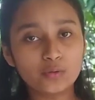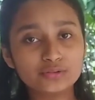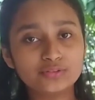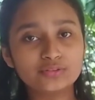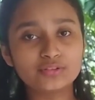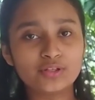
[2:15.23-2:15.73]

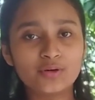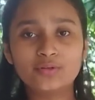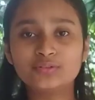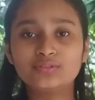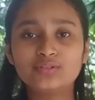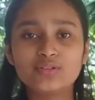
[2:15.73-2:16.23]
অন্য
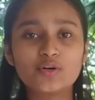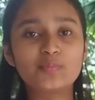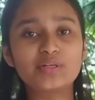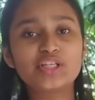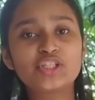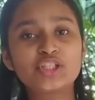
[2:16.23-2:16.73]
অন্য
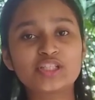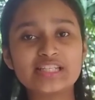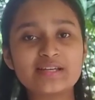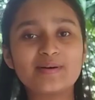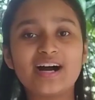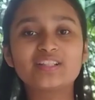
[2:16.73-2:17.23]

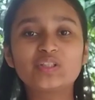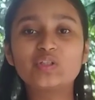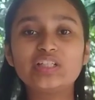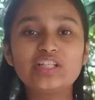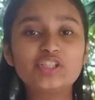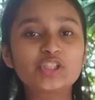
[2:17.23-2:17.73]
বৃষ্টি
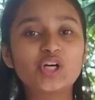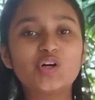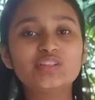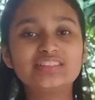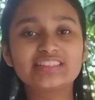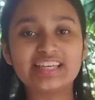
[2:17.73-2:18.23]
বাদল
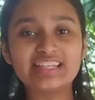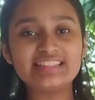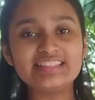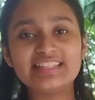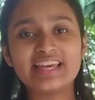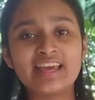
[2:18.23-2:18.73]
সঙ্গে
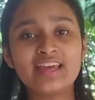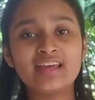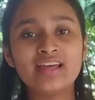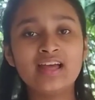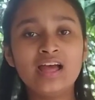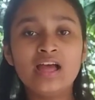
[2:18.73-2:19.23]
নিয়ে
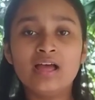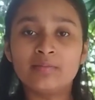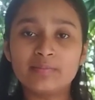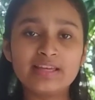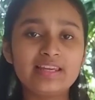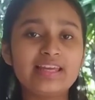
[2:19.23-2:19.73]

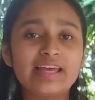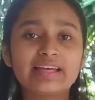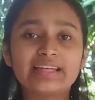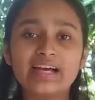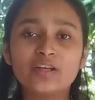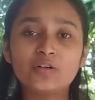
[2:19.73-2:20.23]
মিলিয়ে
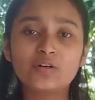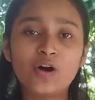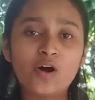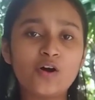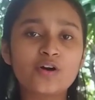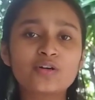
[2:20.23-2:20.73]
গেল
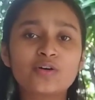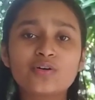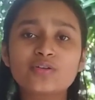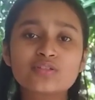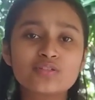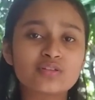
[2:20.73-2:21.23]
খর
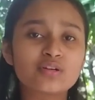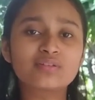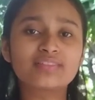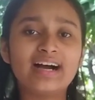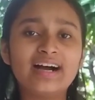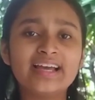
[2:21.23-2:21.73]

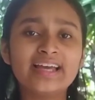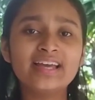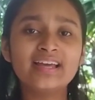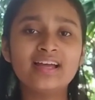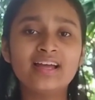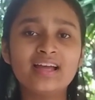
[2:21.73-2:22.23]
শ্রোতায়
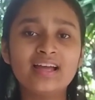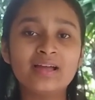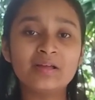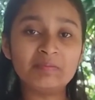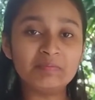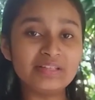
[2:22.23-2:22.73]

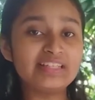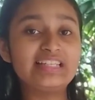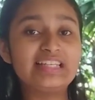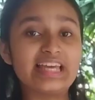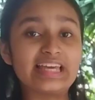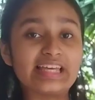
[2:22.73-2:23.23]

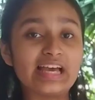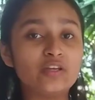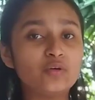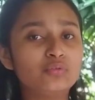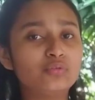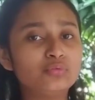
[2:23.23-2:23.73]
মিলিয়ে
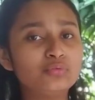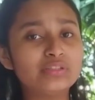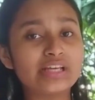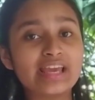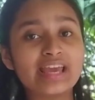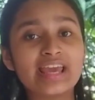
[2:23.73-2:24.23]
গেল
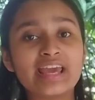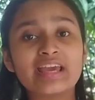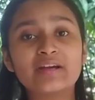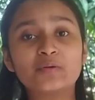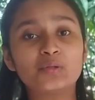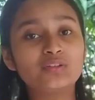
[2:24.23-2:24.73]
দূরে
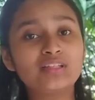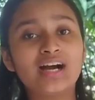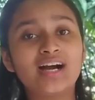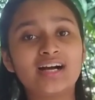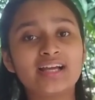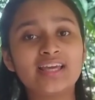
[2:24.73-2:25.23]

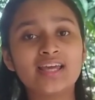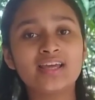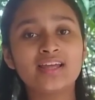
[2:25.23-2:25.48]
কোথায়